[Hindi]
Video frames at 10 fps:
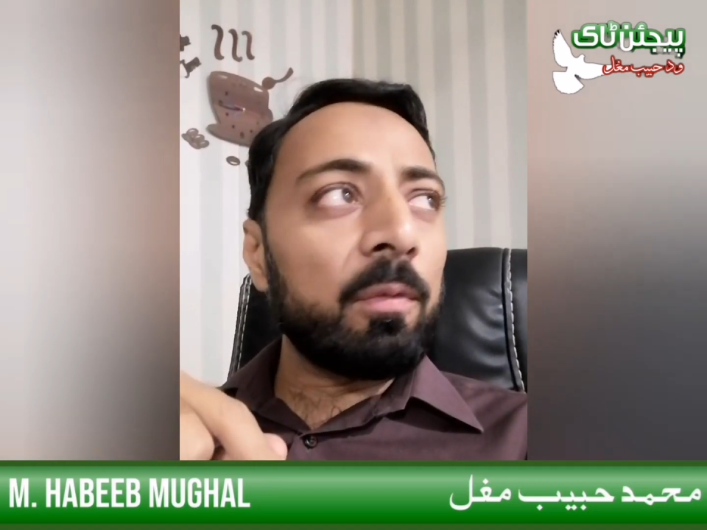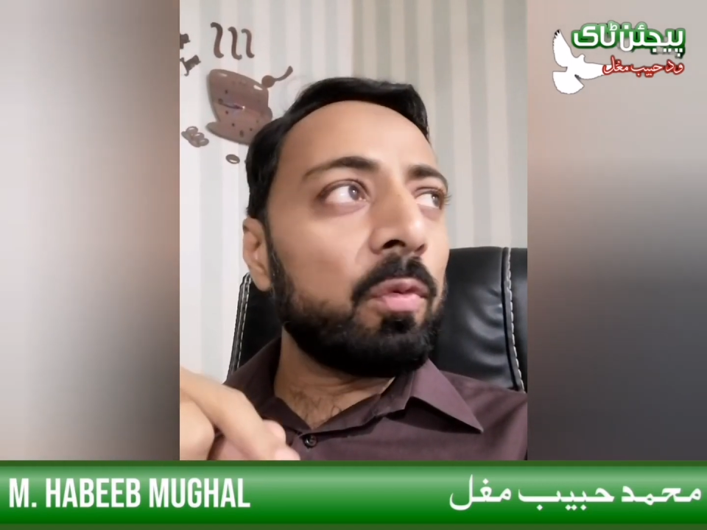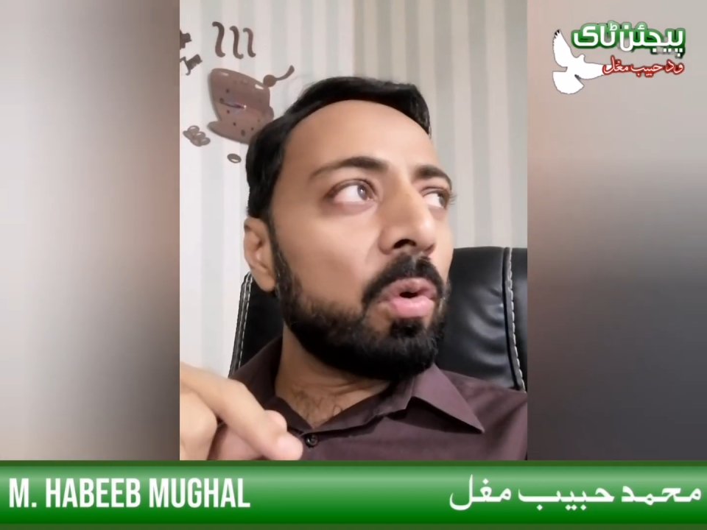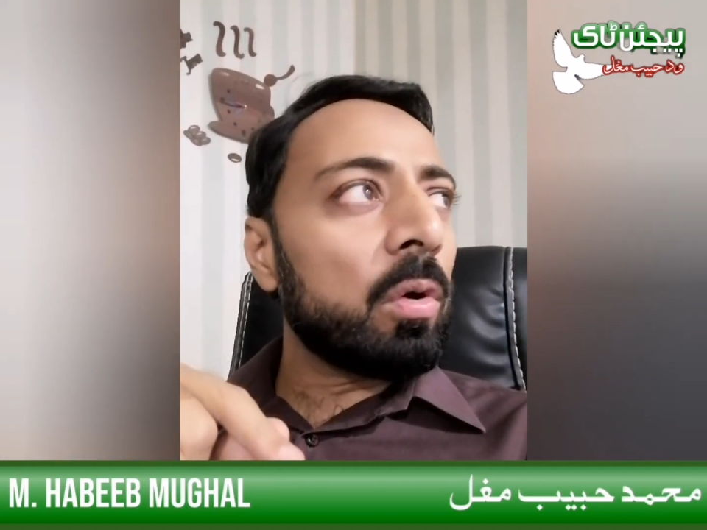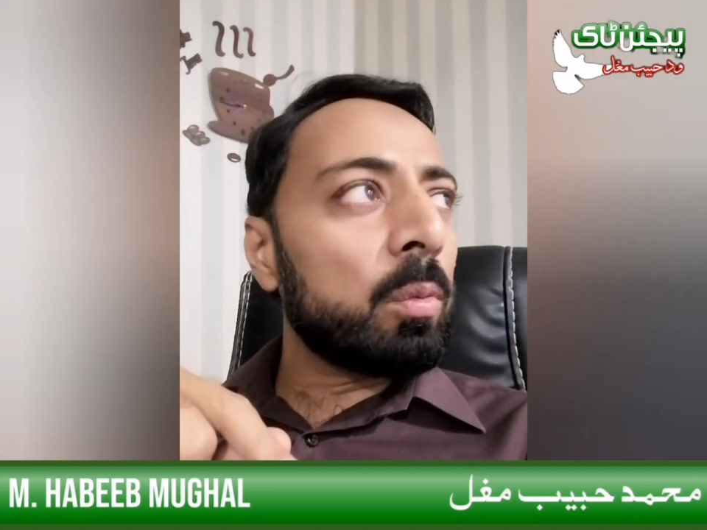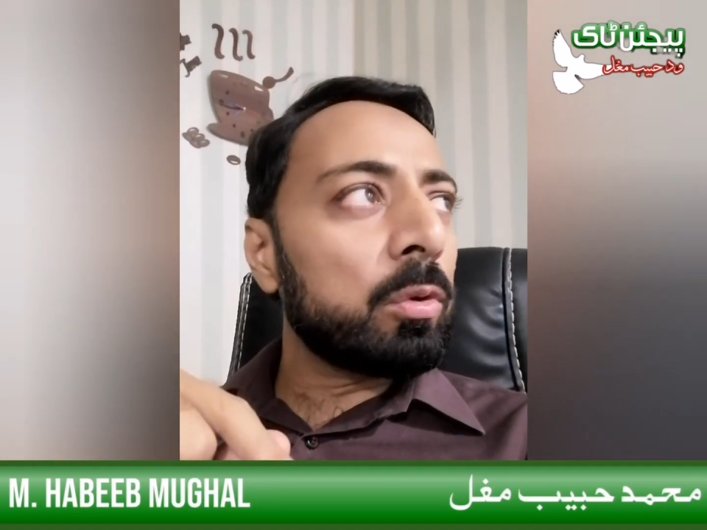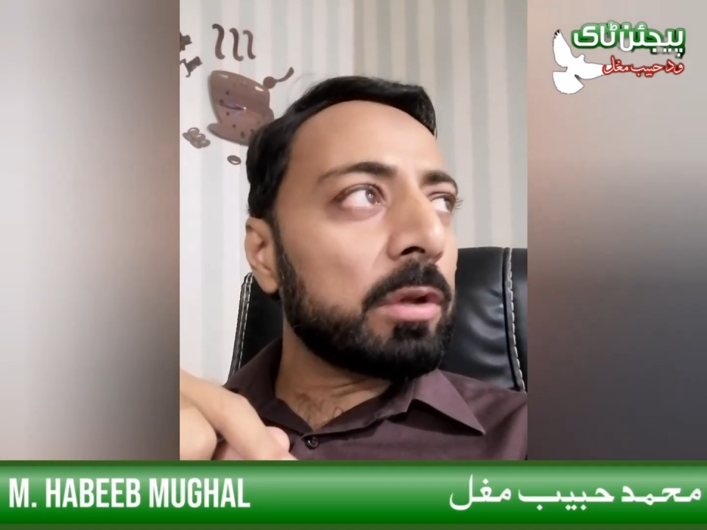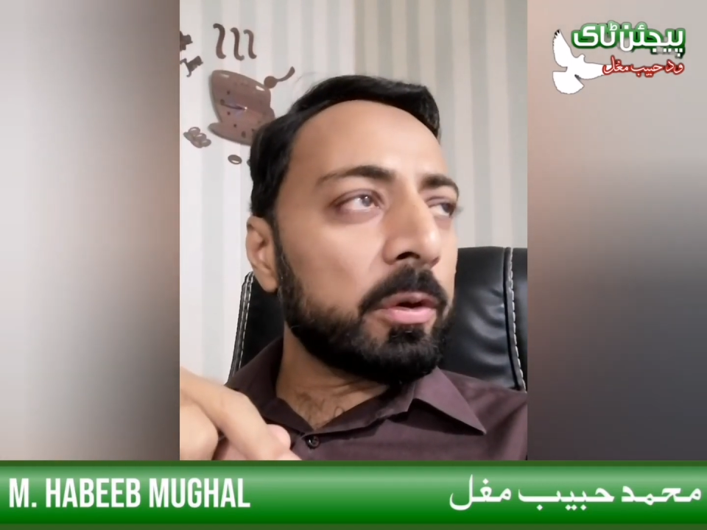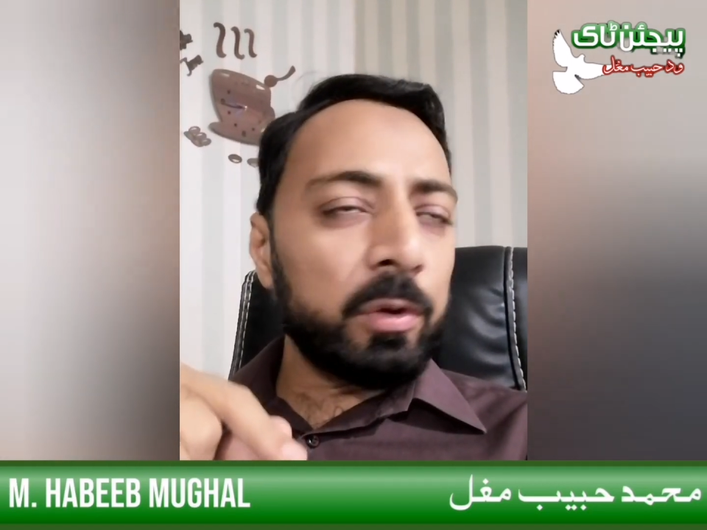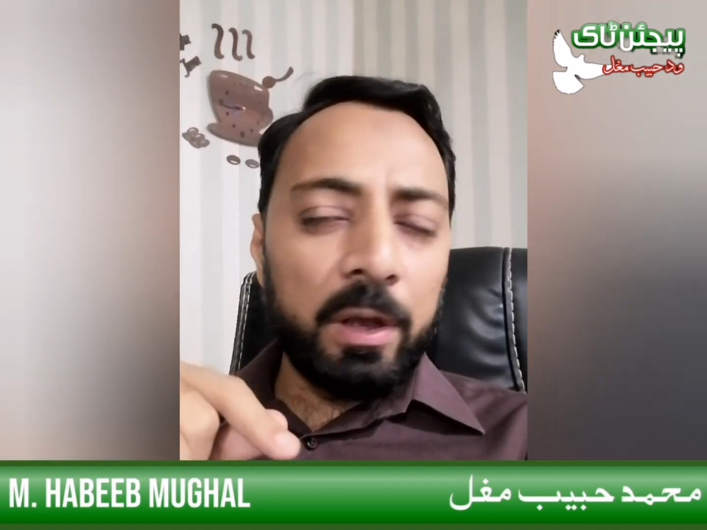वो
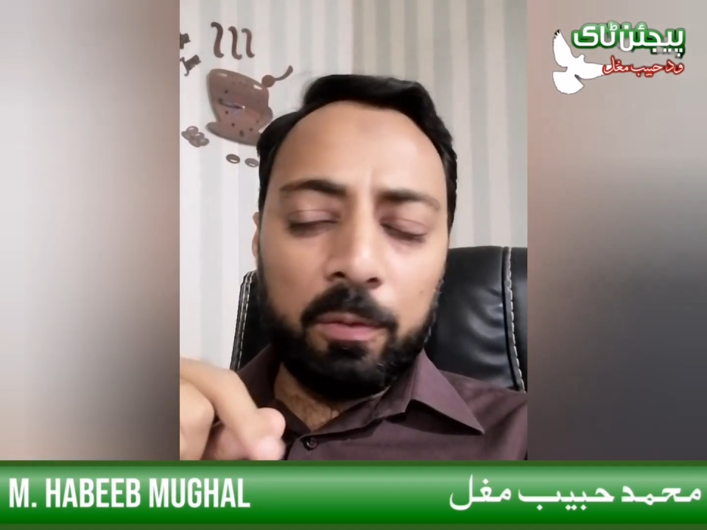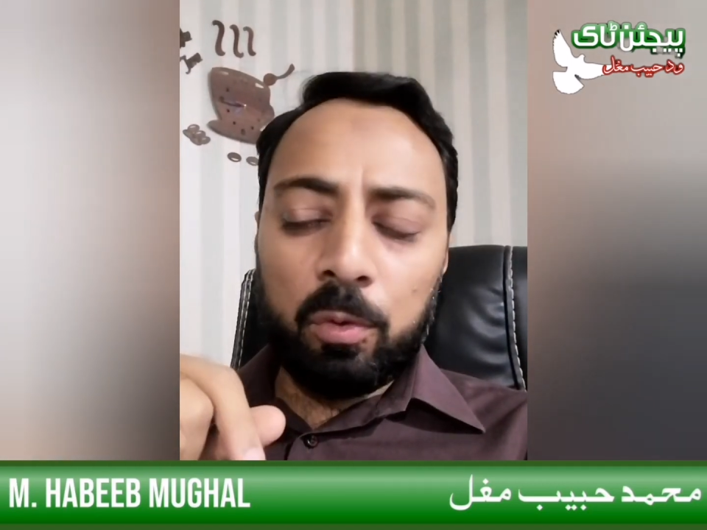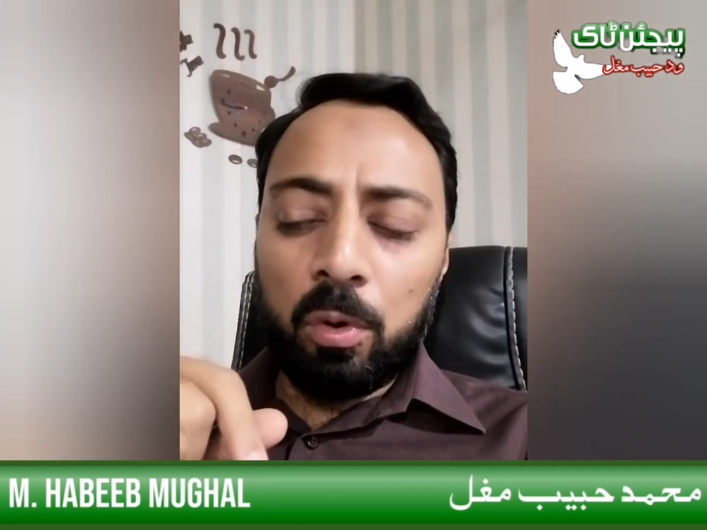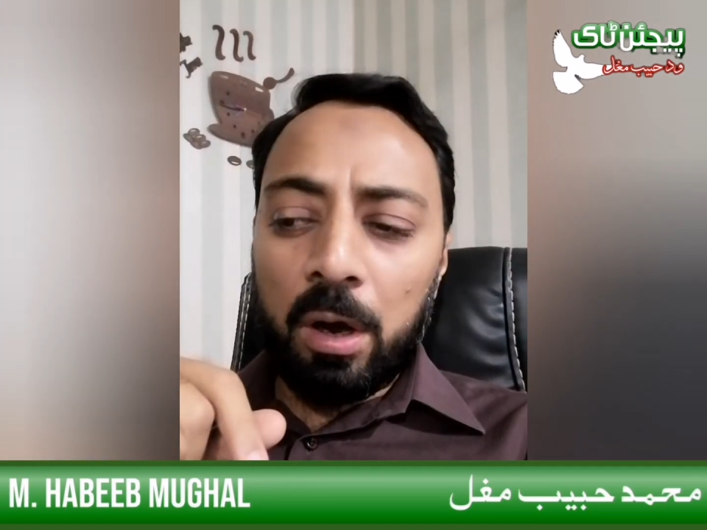कबूतर जो हैं वो